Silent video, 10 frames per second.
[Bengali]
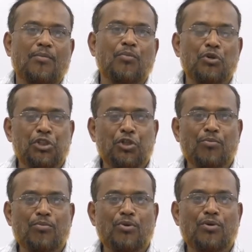
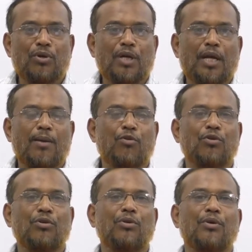বৈষম্য এবং
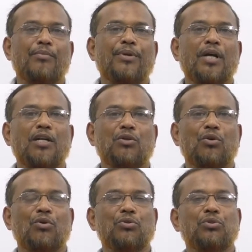বিরাট
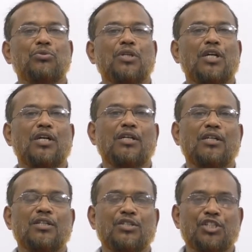অরাজকতা
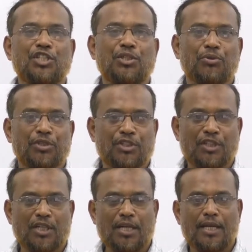সৃষ্টি হয়েছে
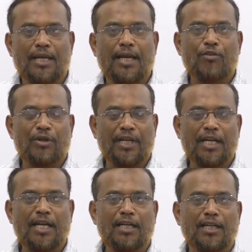এখন
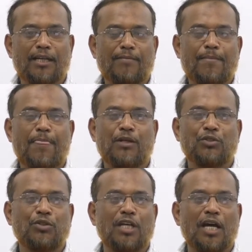এখানে
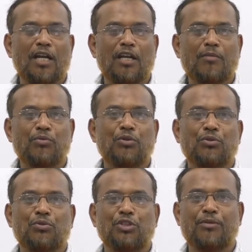যদি আল্লাহ প্রদত্ত
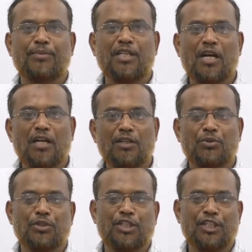যে বিধান
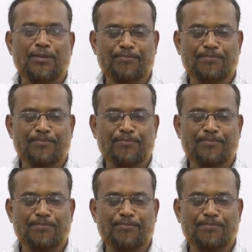রয়েছে